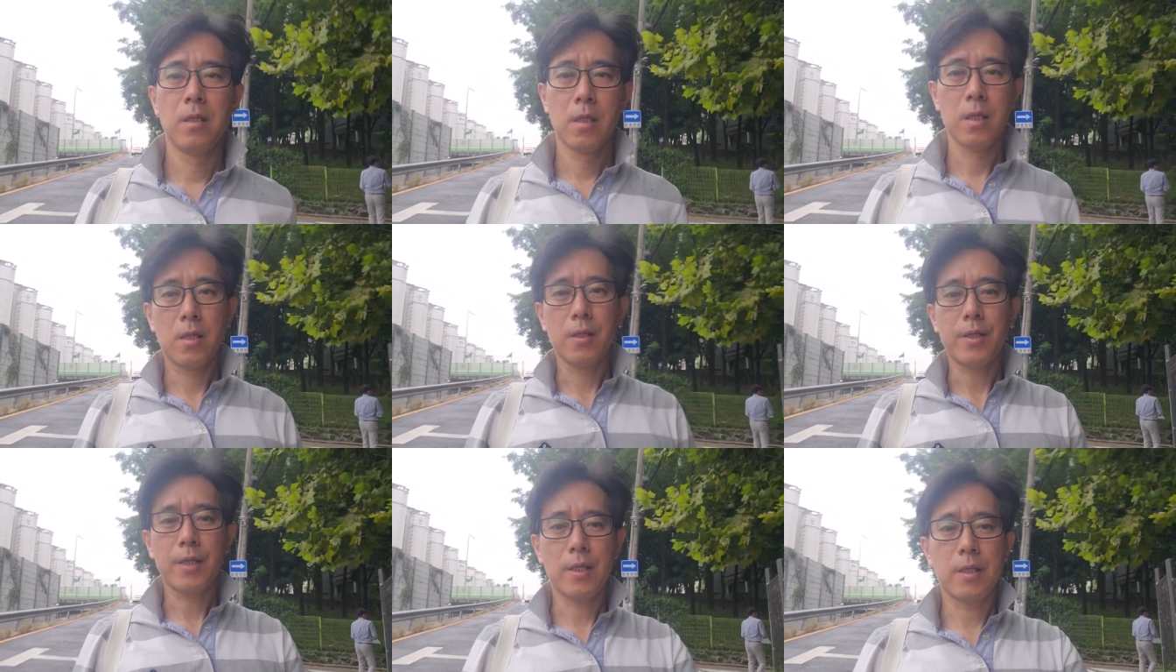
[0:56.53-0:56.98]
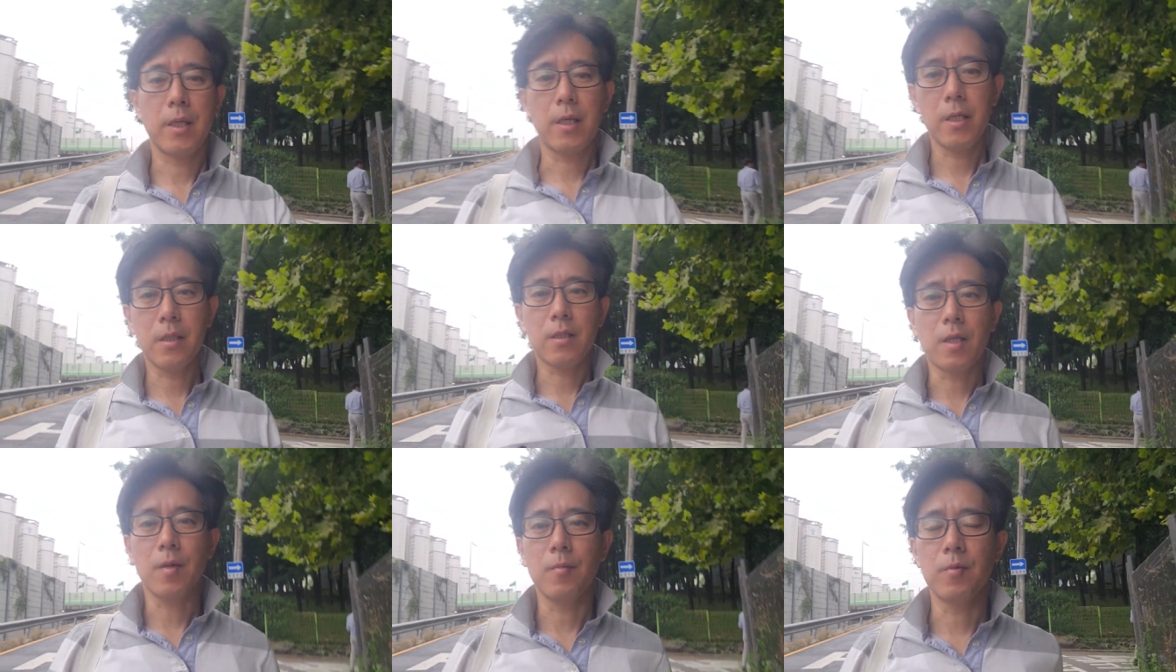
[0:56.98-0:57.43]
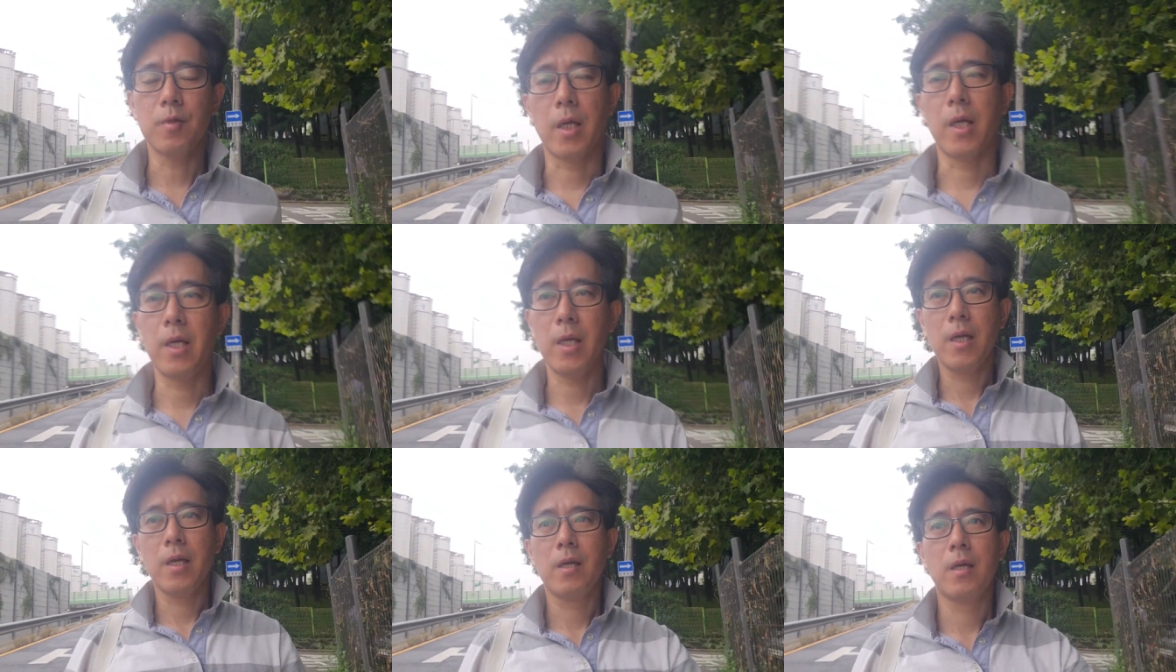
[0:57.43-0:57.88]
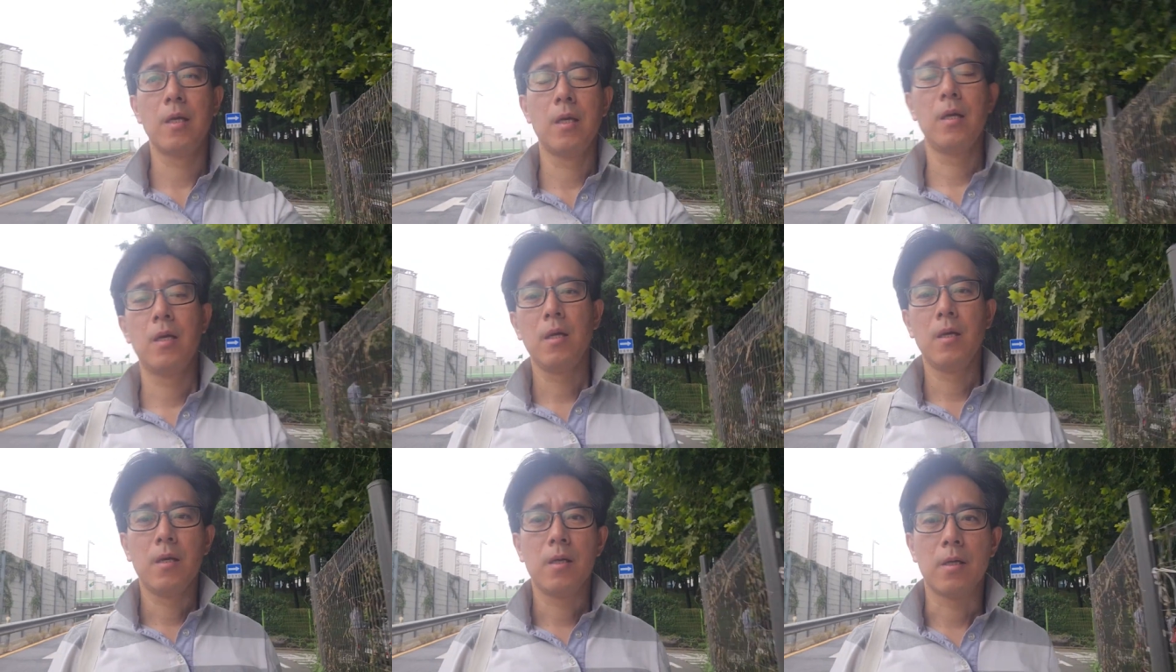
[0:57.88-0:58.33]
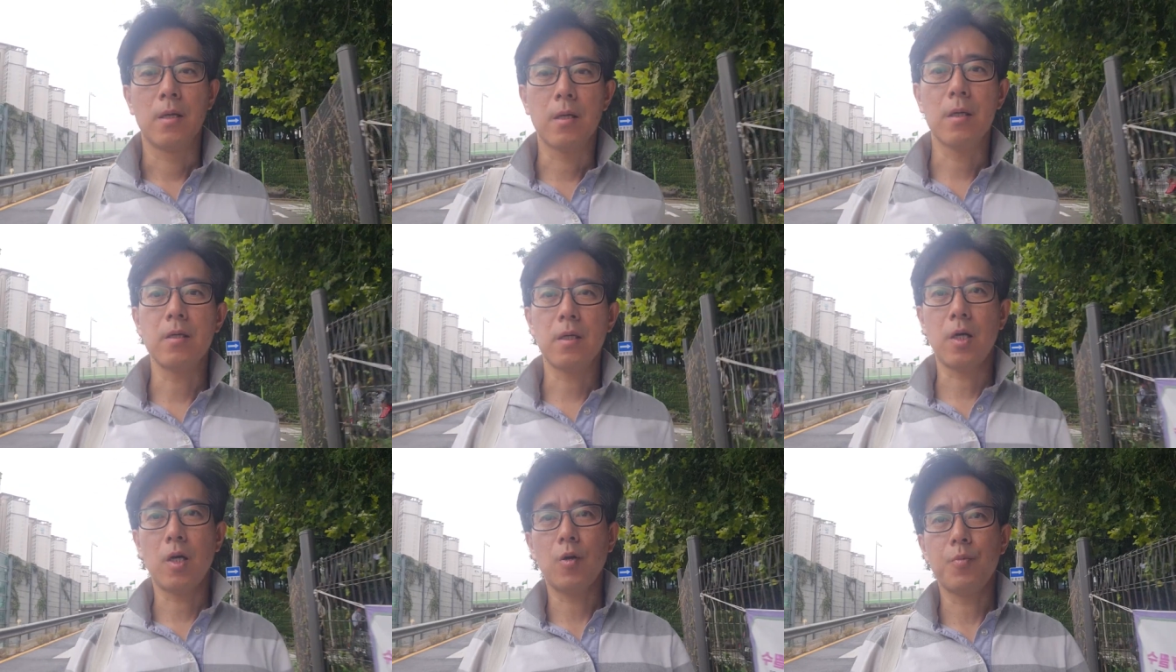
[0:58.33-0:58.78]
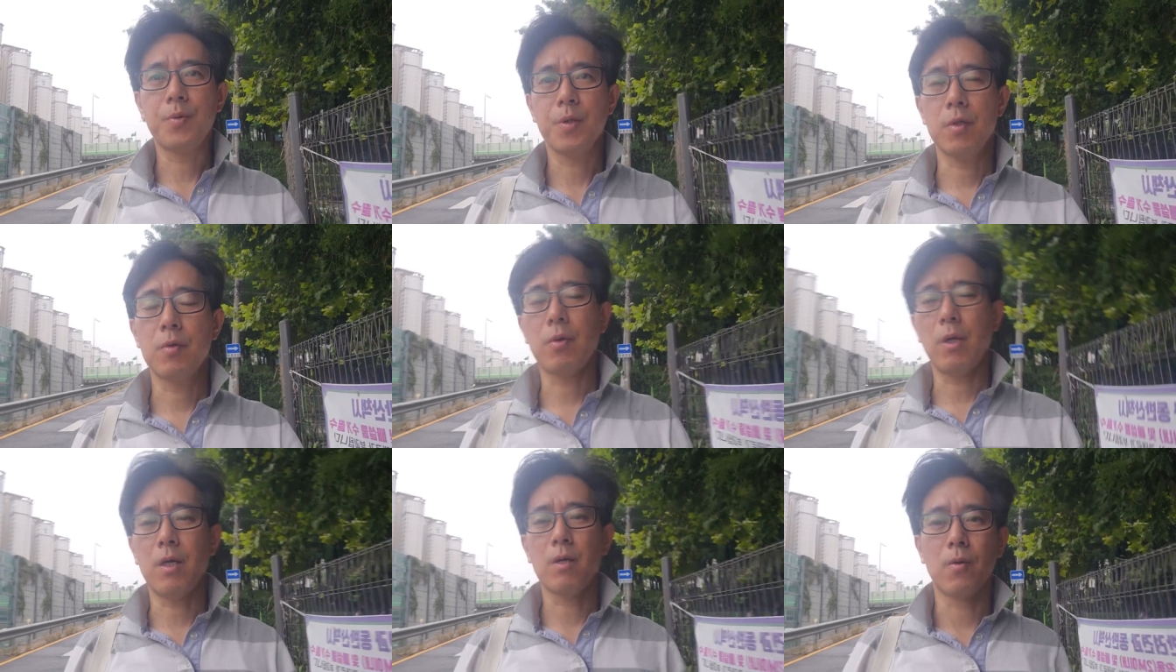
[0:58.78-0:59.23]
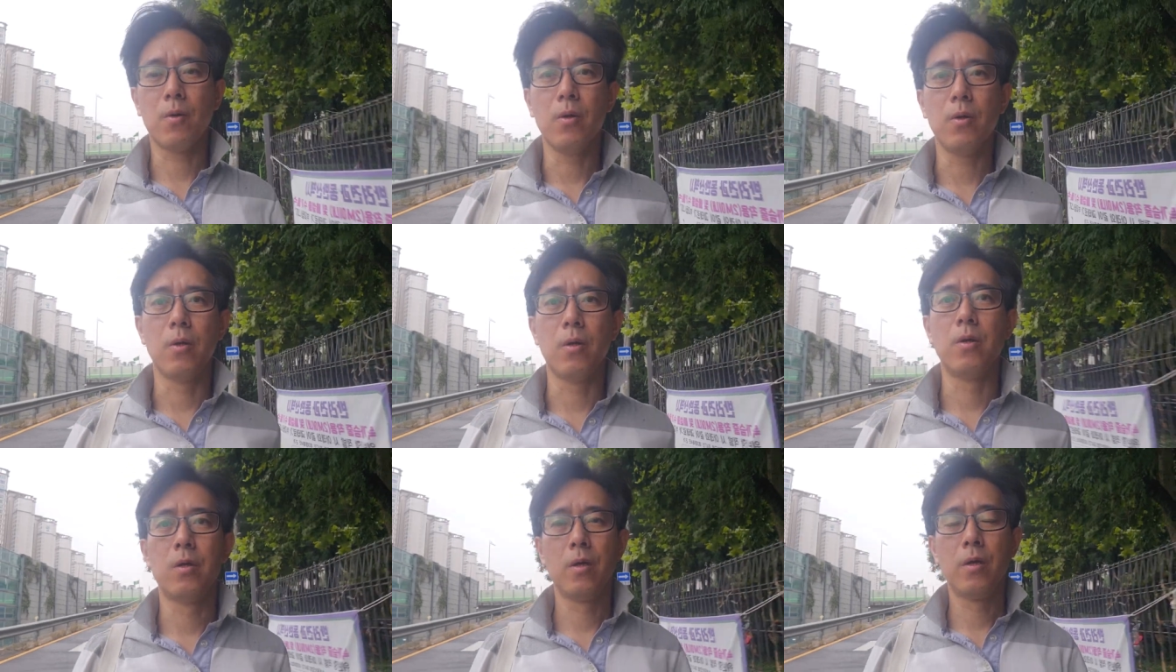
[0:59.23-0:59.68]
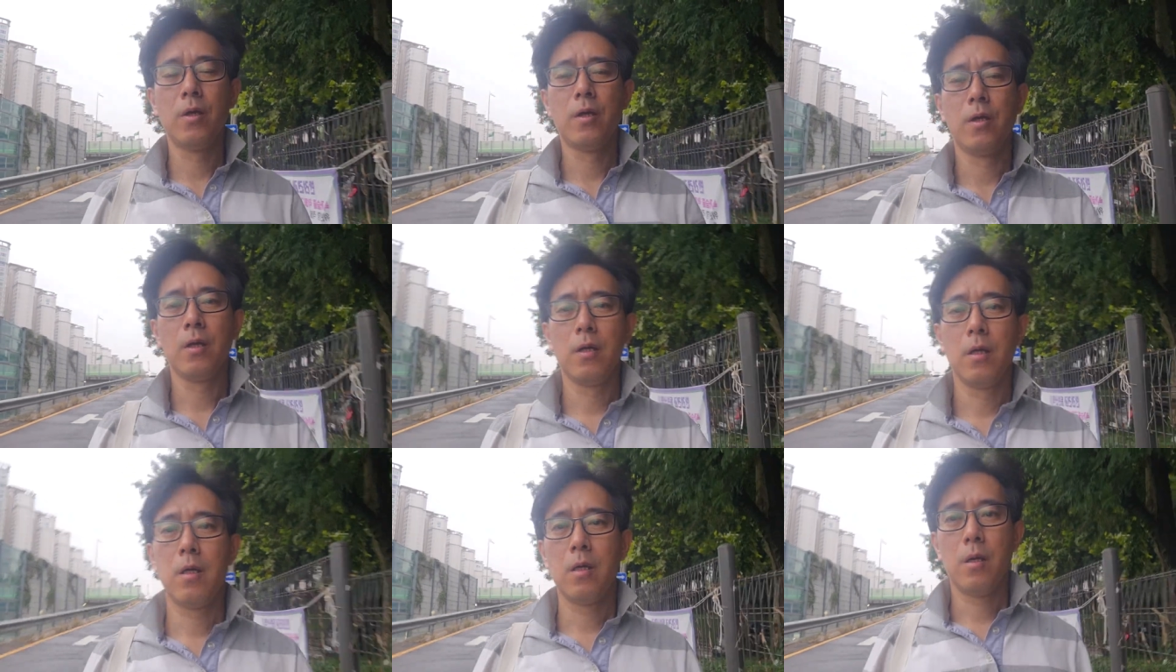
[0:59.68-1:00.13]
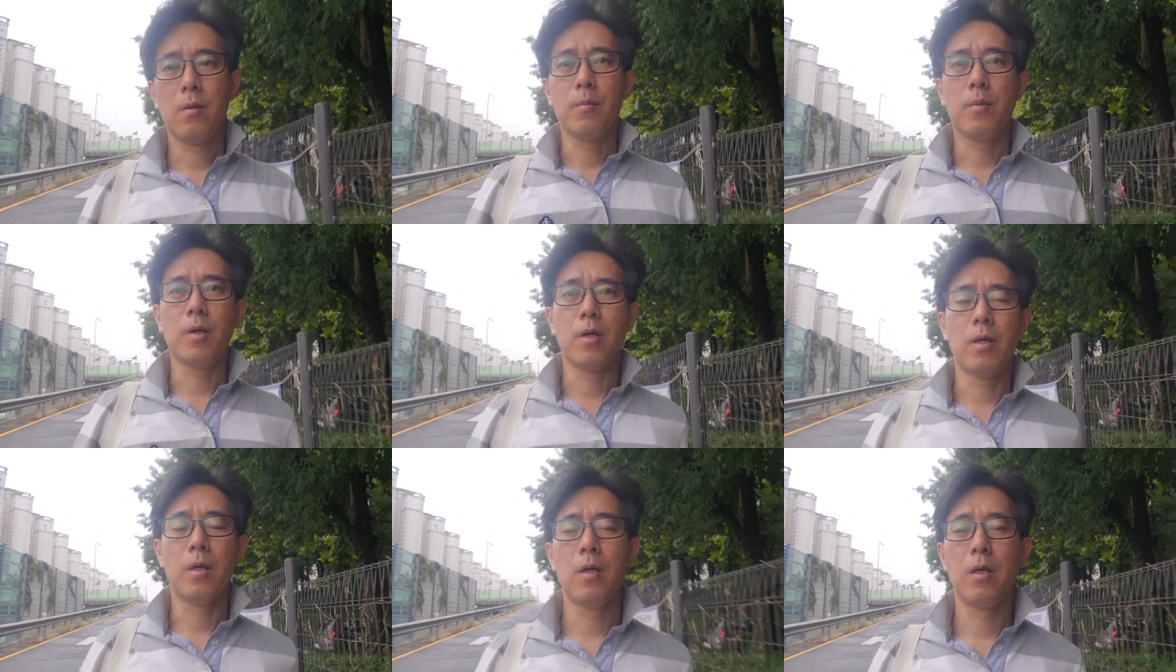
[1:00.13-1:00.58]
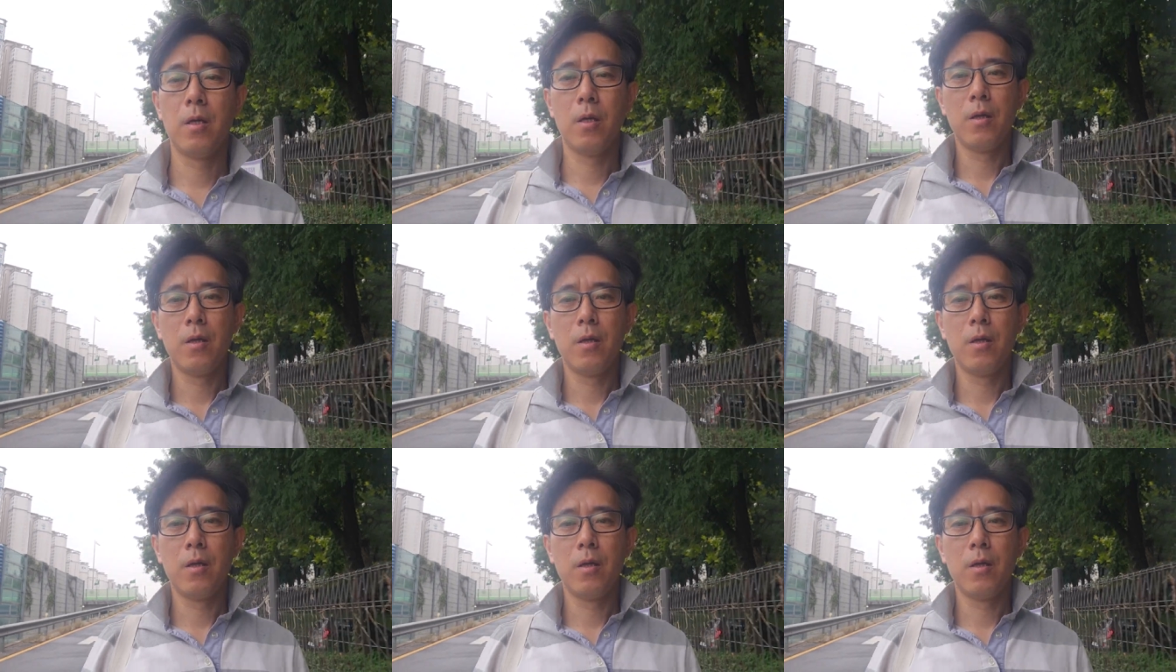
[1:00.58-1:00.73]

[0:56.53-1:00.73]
그때 그랬기 때문에 연거라고 비투하고 뭐